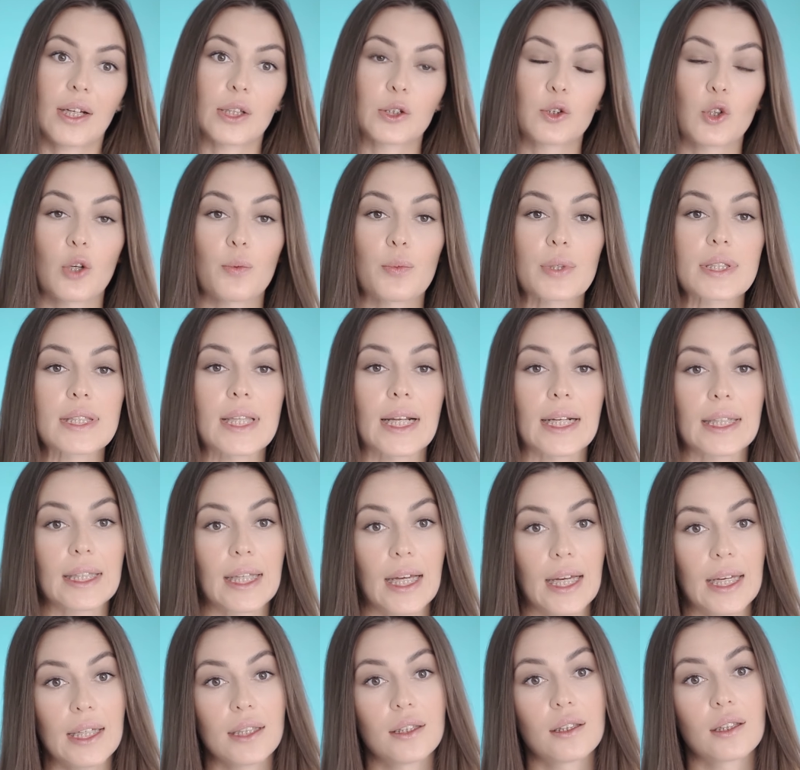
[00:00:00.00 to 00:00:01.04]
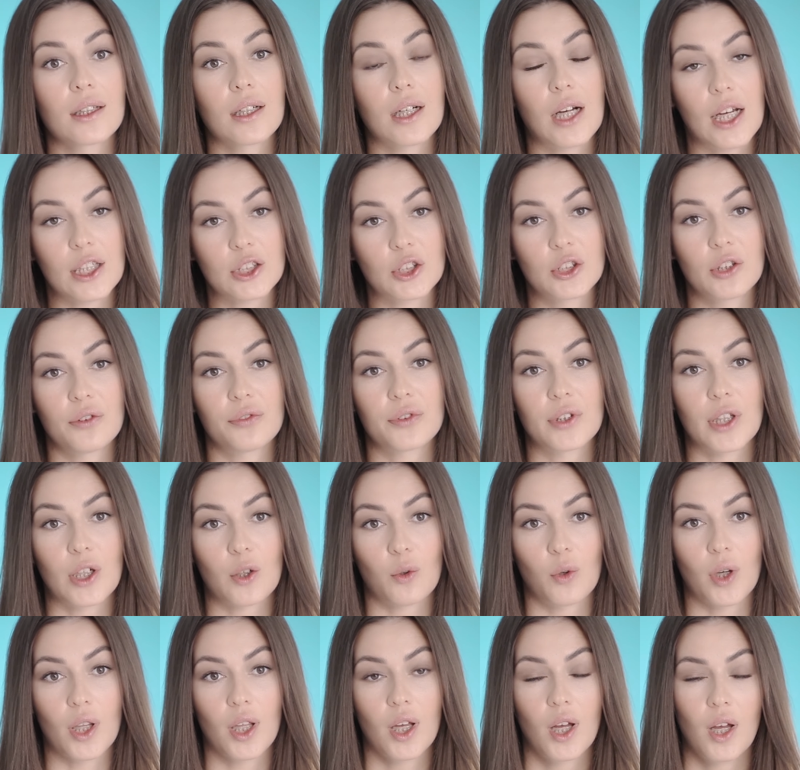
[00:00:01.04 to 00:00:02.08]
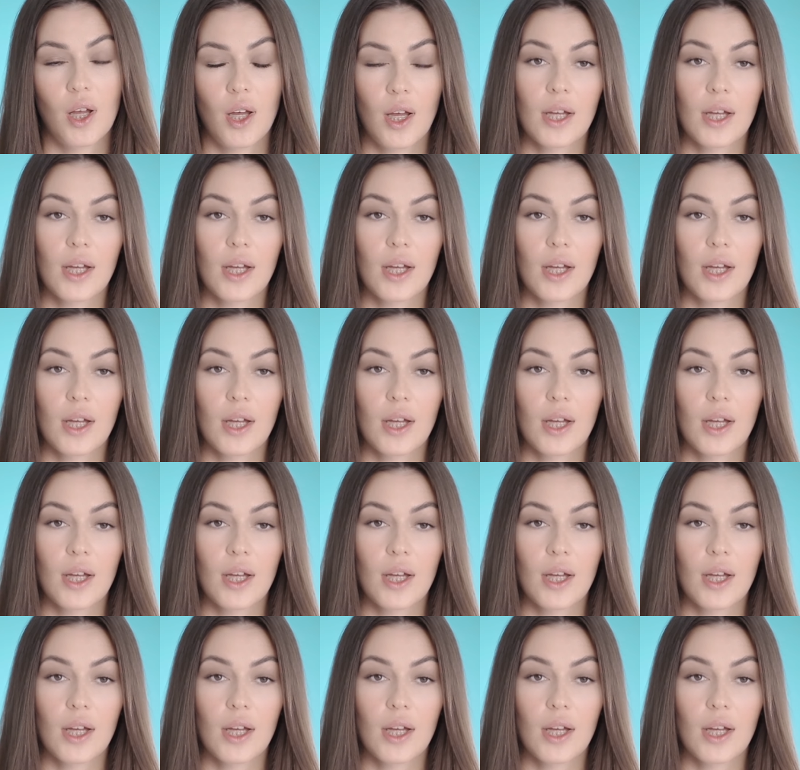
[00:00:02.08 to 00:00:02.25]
которыми страдает каждый второй.